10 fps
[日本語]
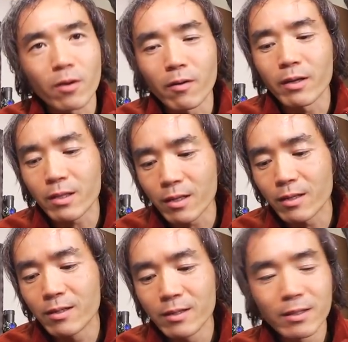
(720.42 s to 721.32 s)
業が終わった。
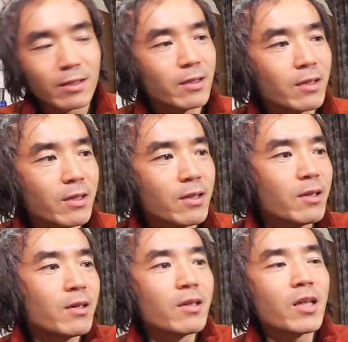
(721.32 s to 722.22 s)

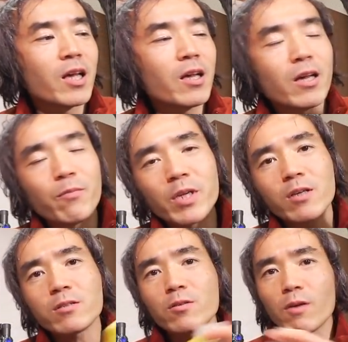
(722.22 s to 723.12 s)
で、えー、
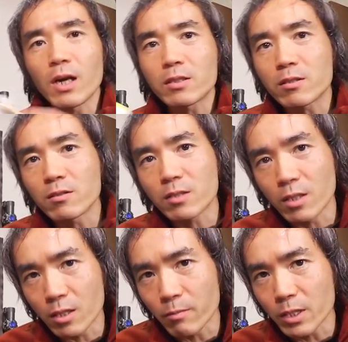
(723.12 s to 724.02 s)
ミックストーカー作っ
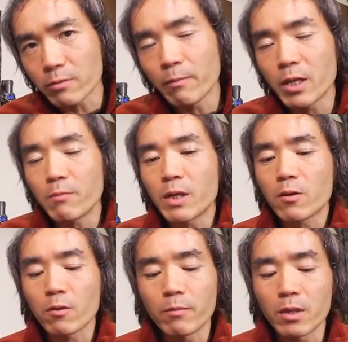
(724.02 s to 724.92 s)
ていきます。
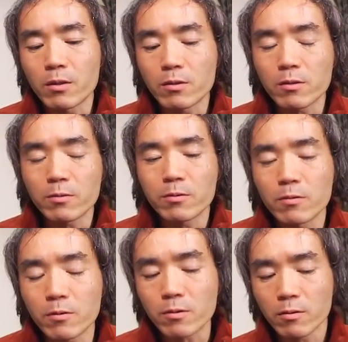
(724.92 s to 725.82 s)
ファミリーマートの
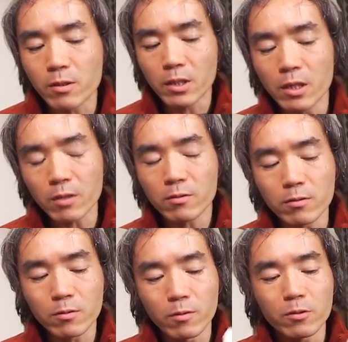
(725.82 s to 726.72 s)
ミックスフルーツを
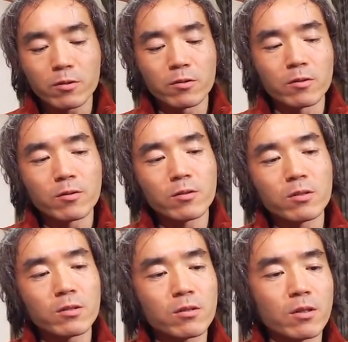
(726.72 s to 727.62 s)
250
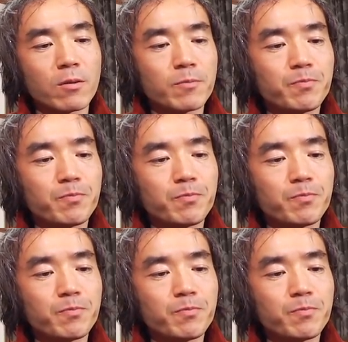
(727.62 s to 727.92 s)
ですね。